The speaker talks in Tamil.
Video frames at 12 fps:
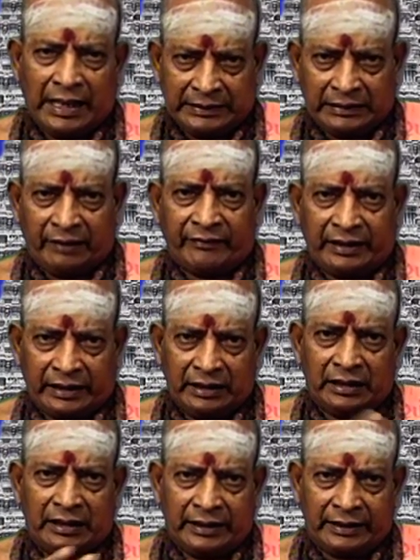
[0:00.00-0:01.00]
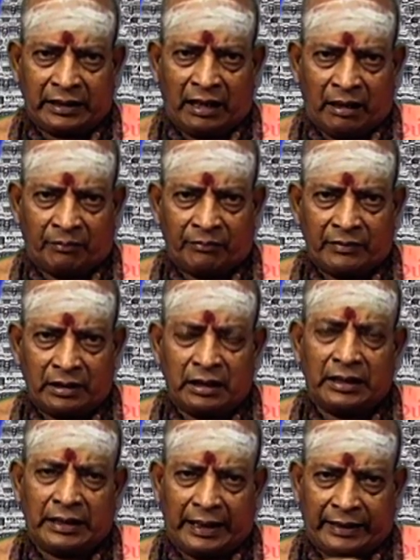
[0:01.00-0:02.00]
அந்த வகையிலே நாம்
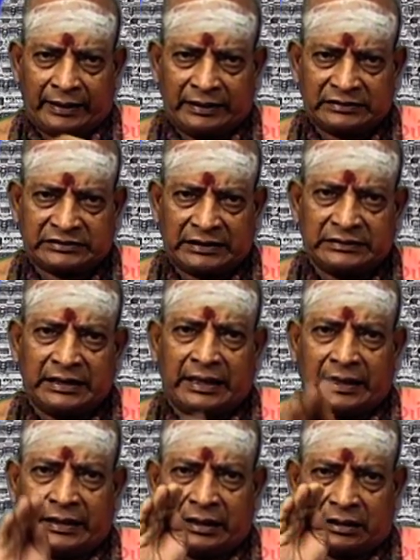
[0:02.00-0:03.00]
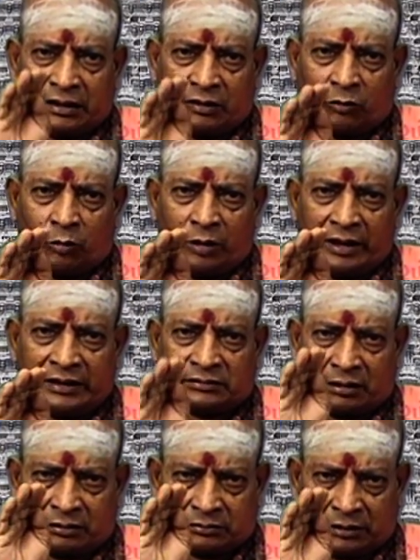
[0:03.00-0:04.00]
இன்றைக்கு சந்திக்க இருக்கக்கூடிய
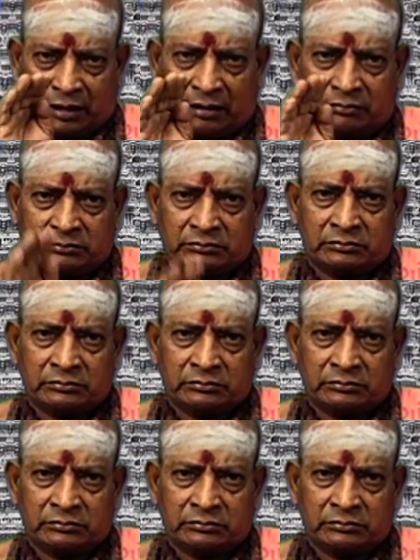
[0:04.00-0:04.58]
திருத்தலம்